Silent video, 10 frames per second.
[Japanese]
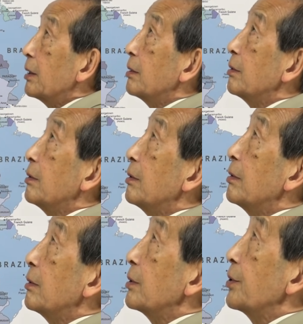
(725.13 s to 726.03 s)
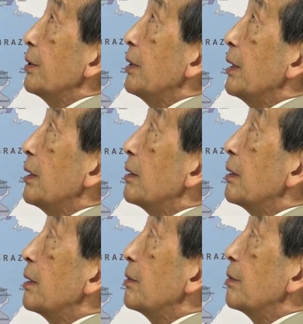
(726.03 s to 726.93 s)
あのそれは
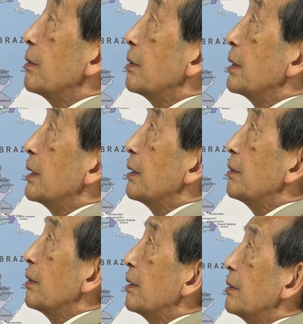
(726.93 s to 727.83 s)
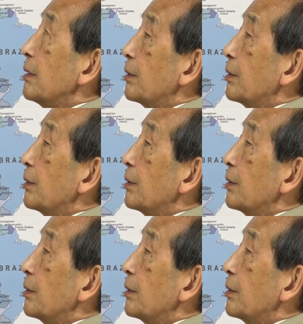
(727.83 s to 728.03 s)
あの